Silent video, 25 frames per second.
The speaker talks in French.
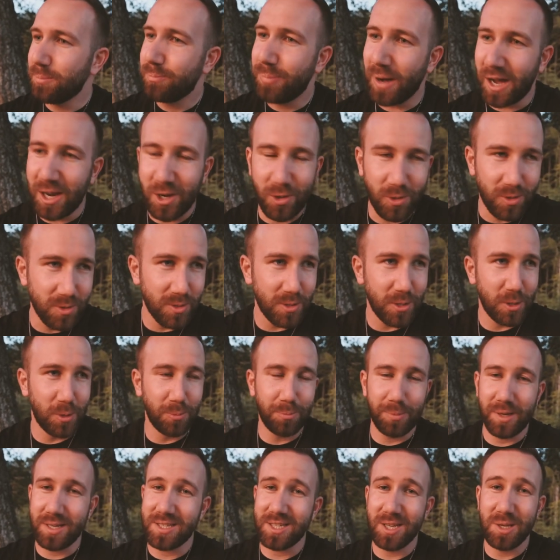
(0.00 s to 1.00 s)
parler
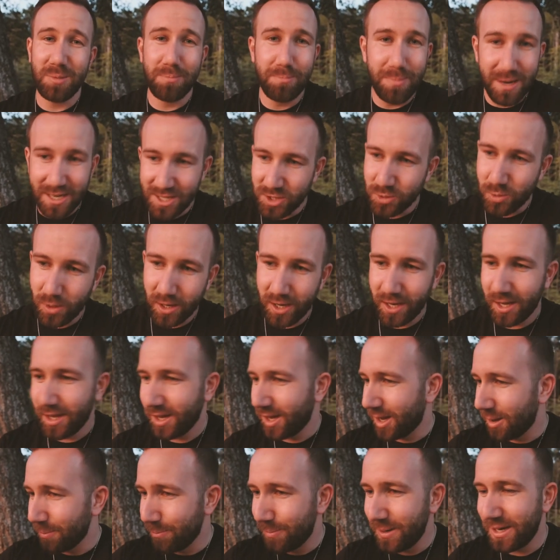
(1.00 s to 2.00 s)
ensemble, passer une belle soirée,
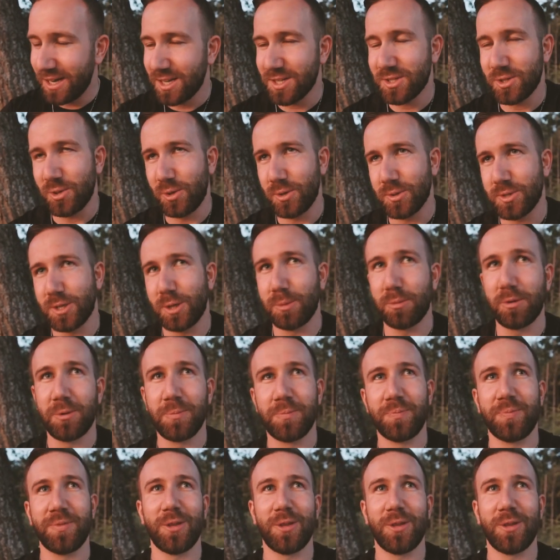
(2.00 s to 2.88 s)
un bel instant ensemble,